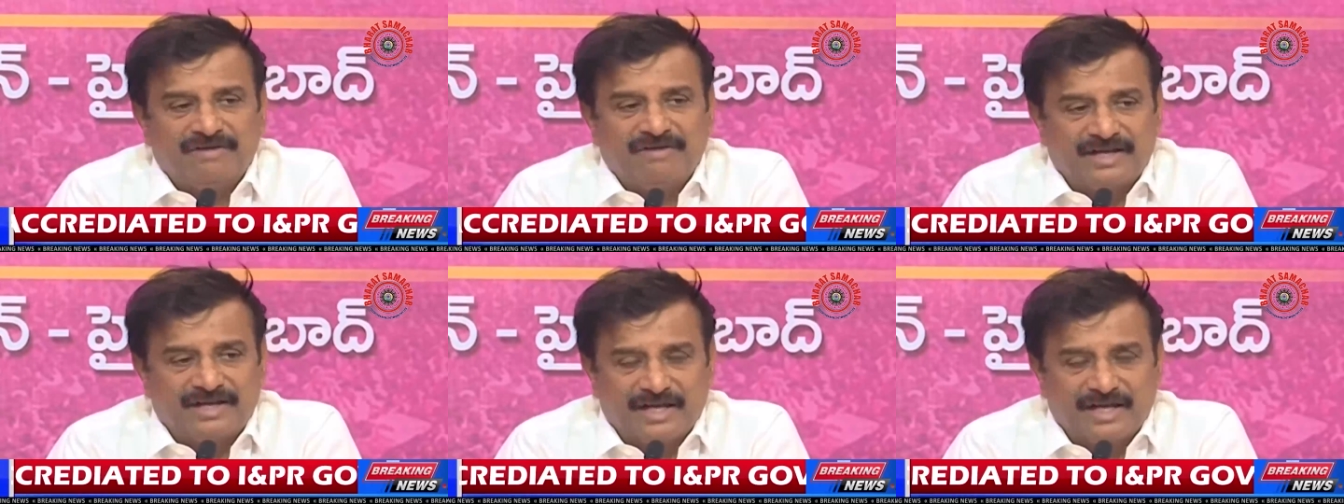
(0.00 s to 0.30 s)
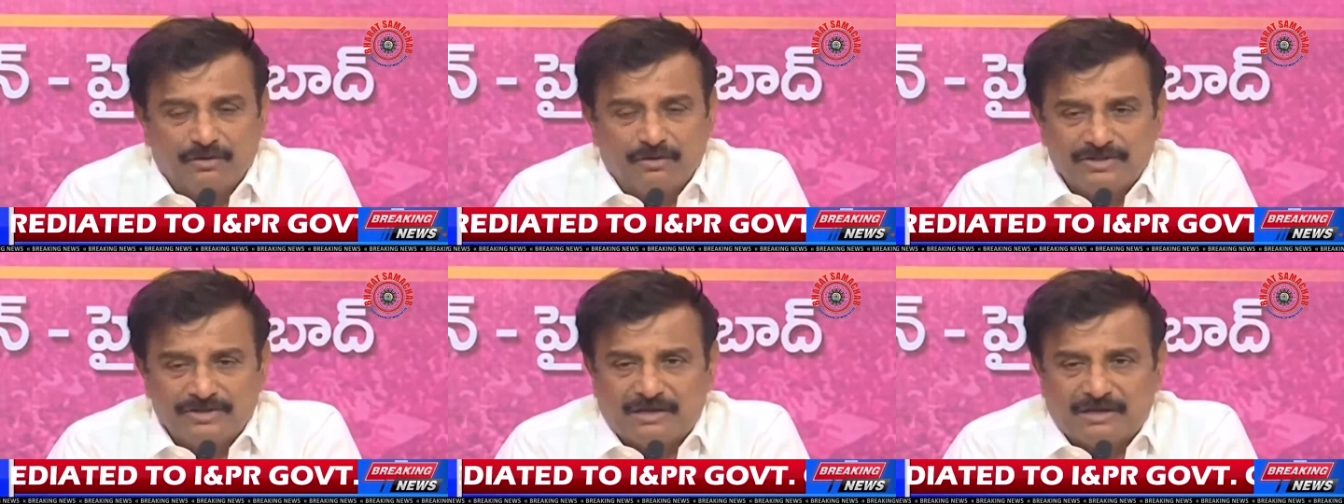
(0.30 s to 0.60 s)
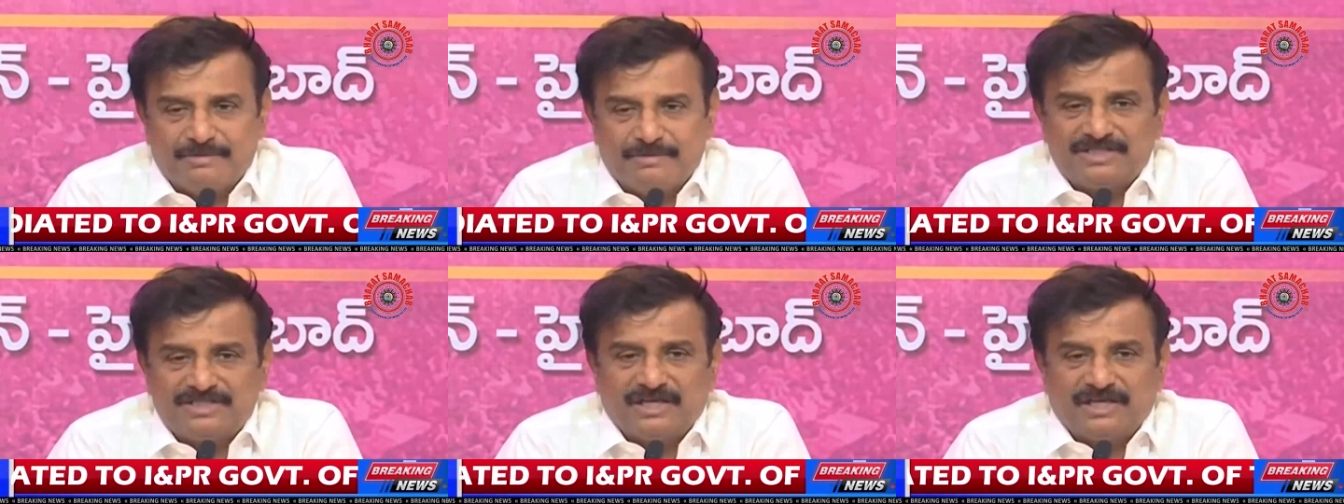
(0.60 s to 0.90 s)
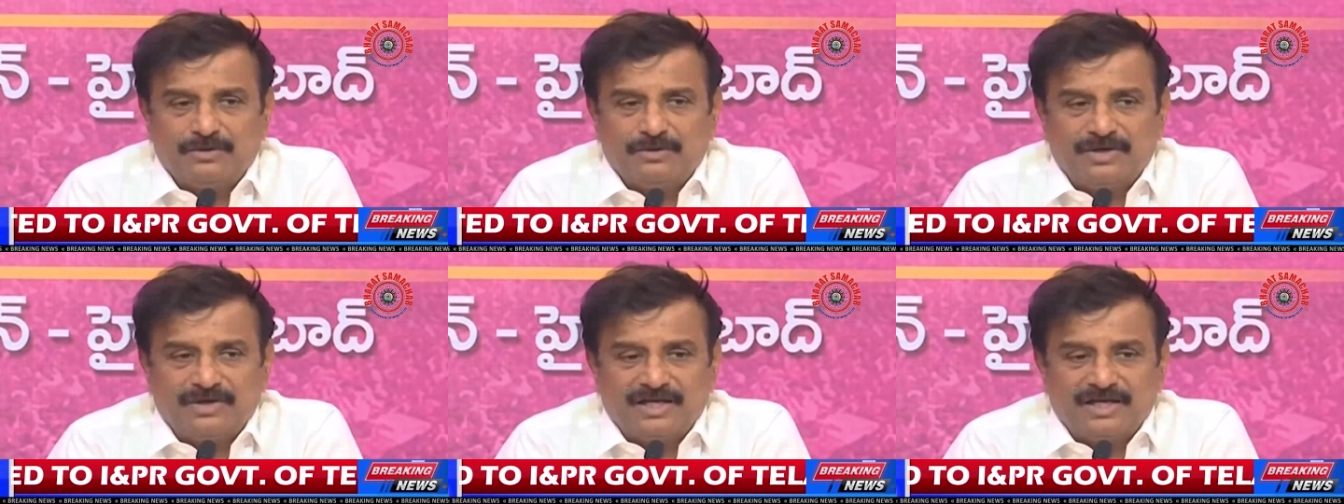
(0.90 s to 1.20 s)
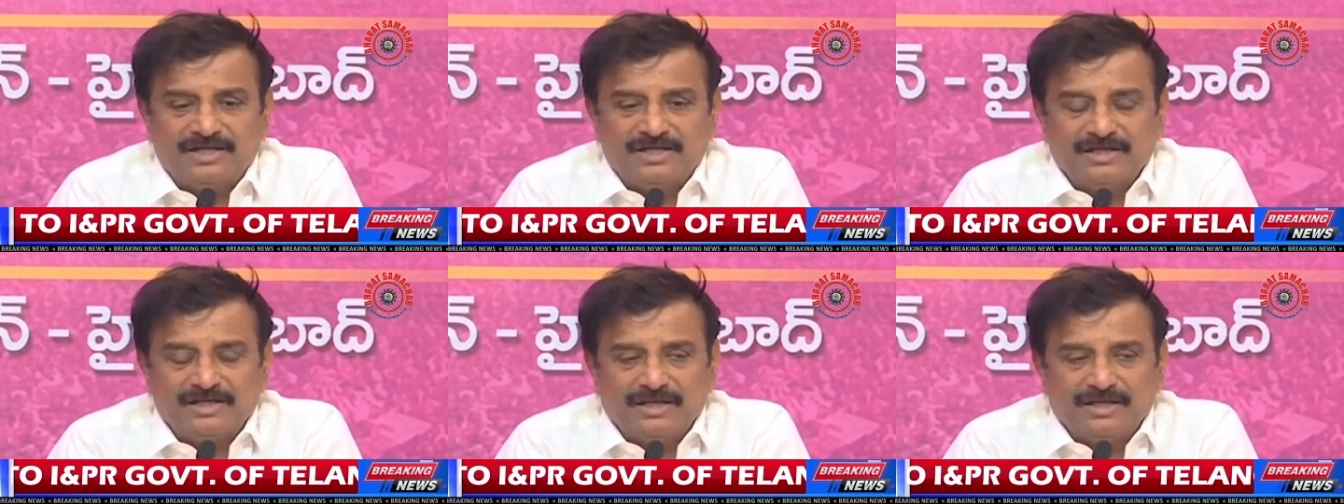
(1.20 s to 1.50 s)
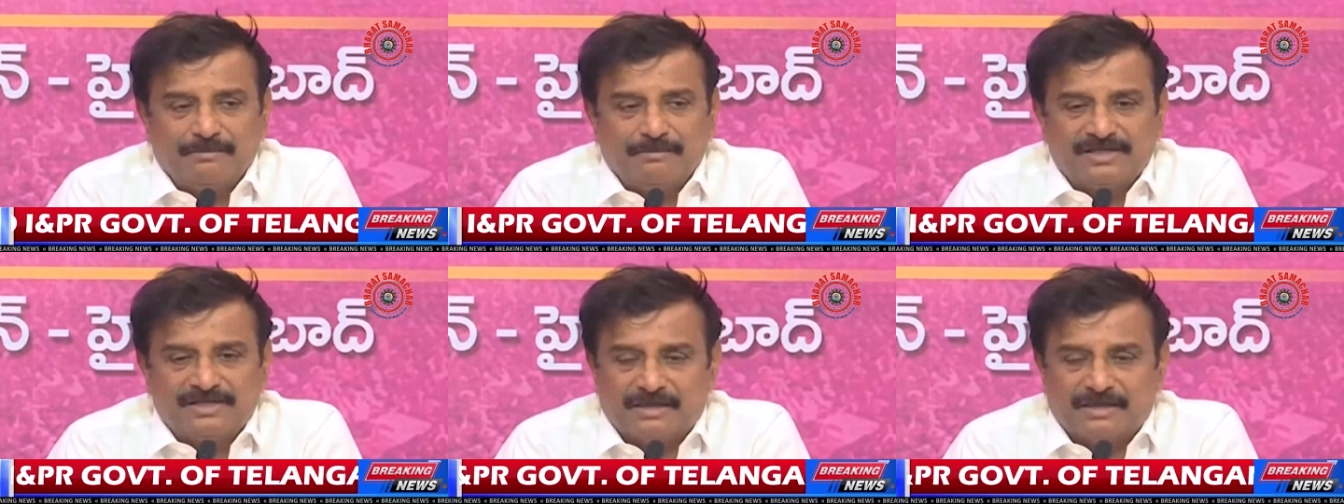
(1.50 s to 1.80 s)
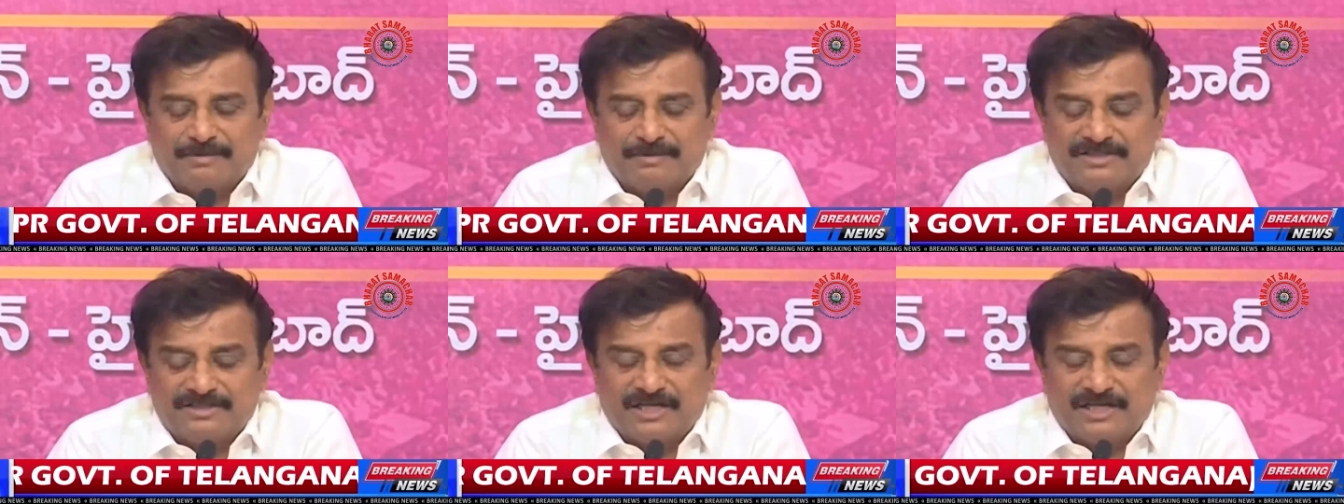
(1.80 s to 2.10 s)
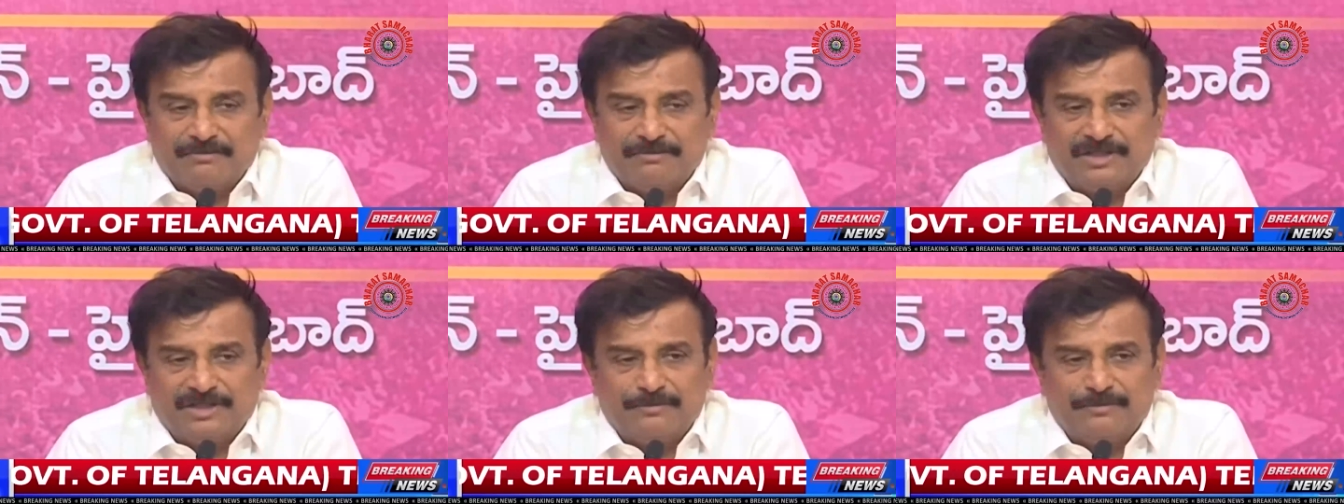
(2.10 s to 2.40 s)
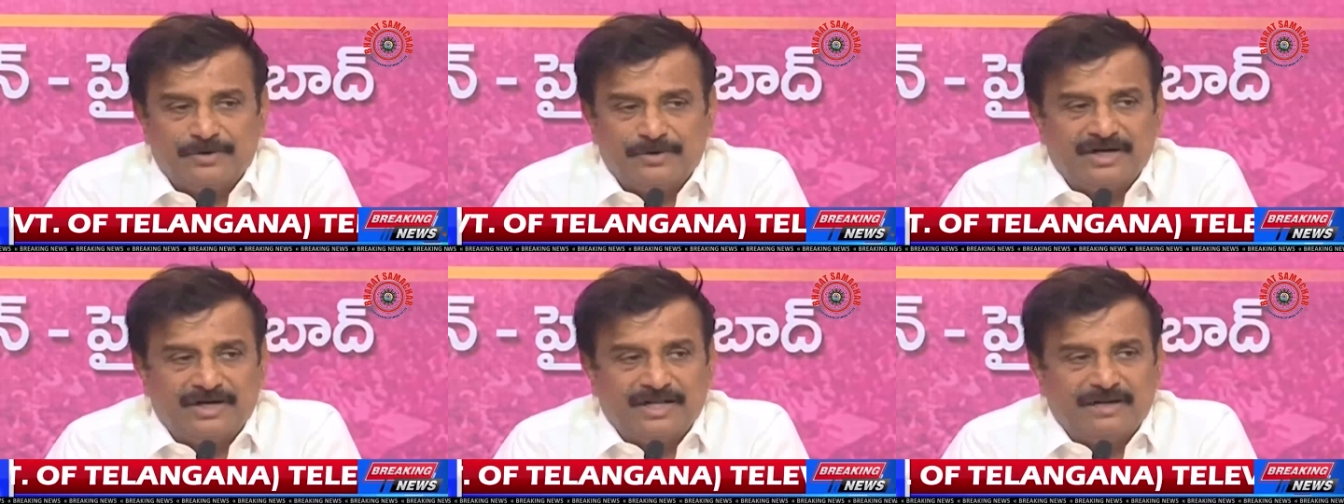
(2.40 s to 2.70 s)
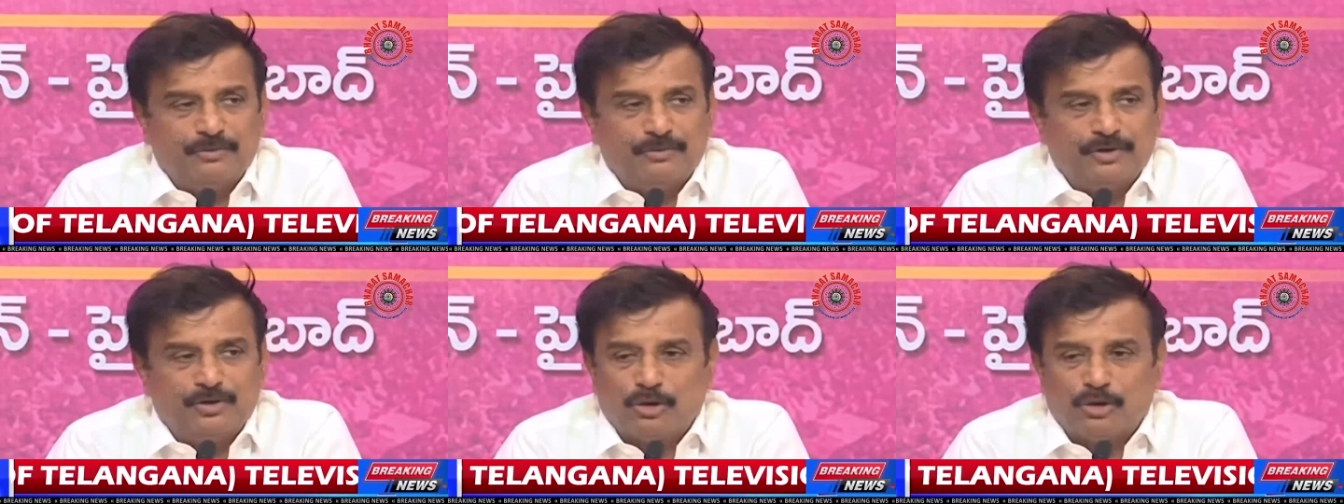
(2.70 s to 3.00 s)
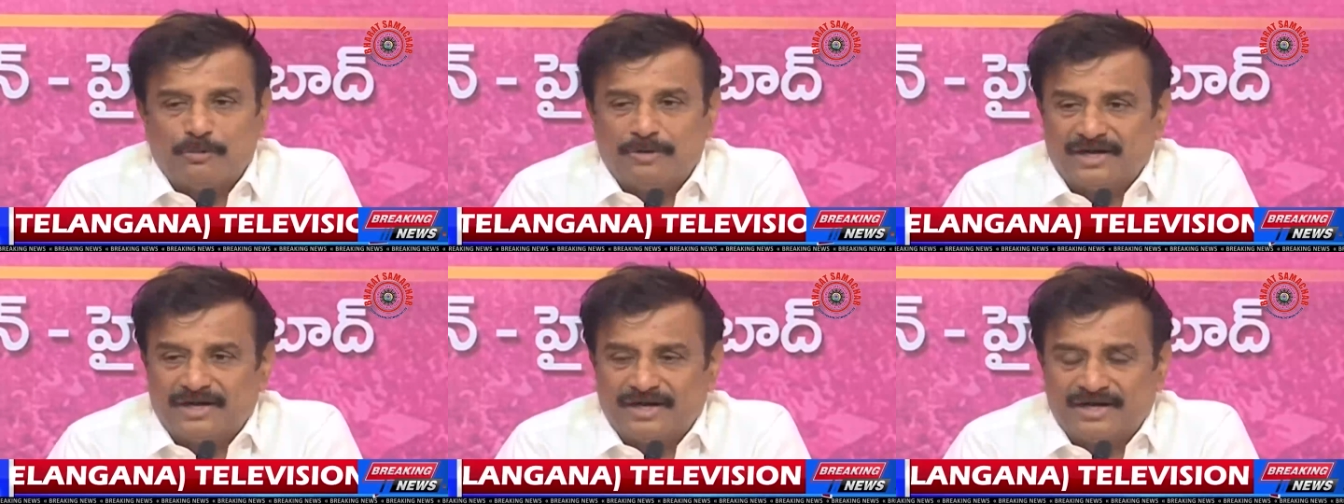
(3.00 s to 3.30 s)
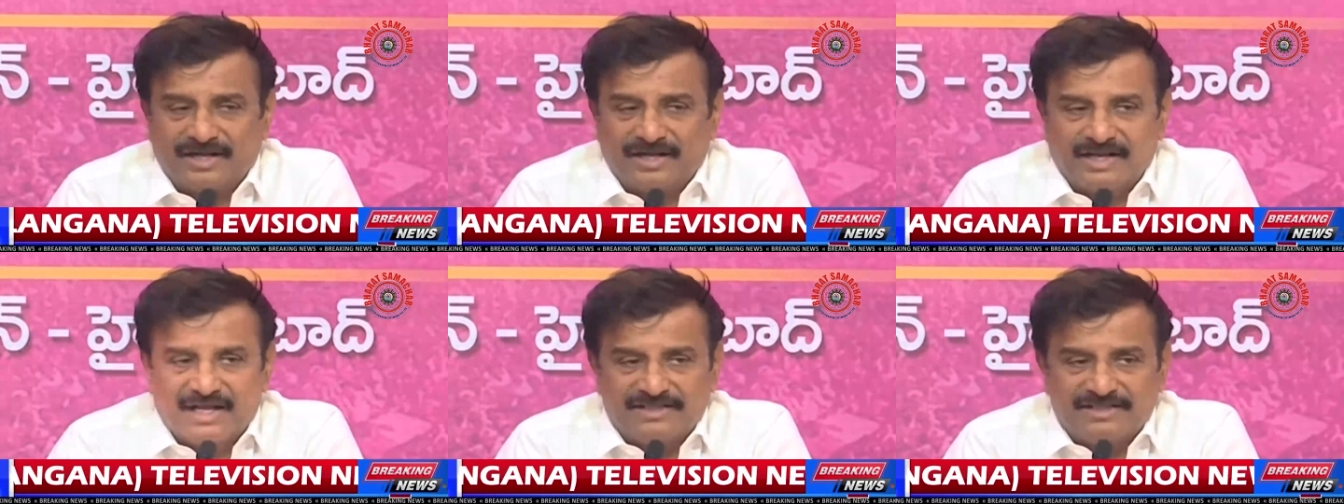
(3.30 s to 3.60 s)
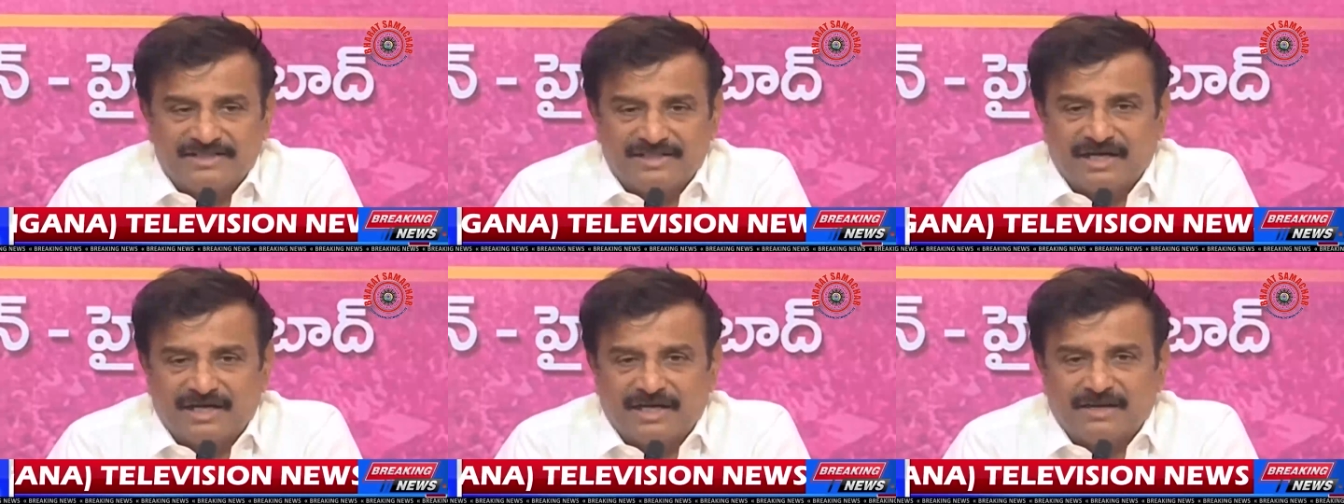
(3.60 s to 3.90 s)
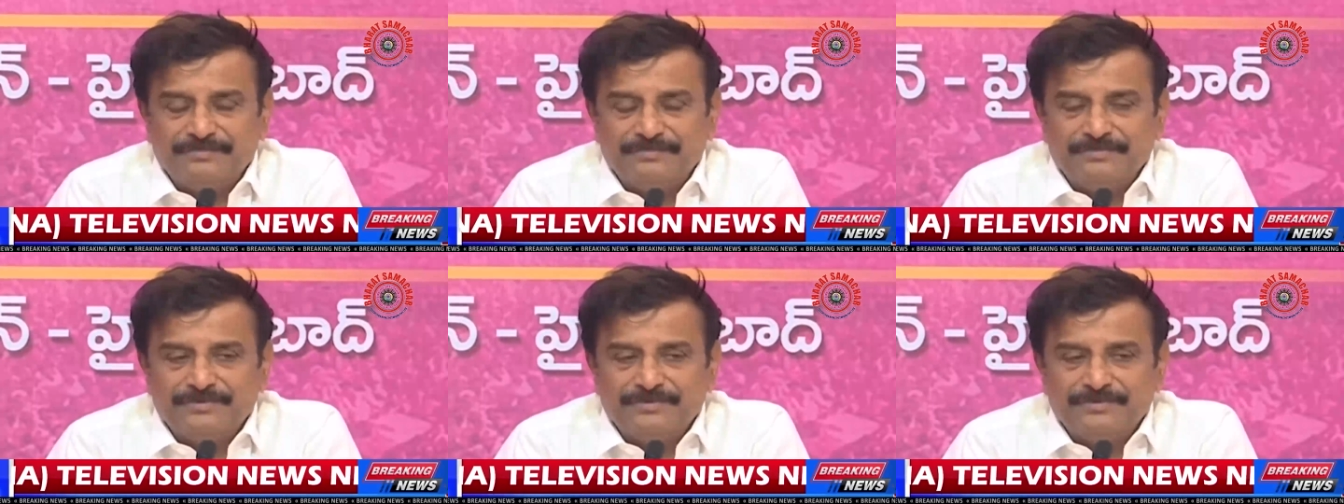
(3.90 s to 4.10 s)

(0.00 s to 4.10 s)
వారికి ఎన్నో సమస్యలు ఉన్నాయి మరి సమస్యల మీద మొన్న నేను పోయి కొమటరేటింగ్ కలిసిన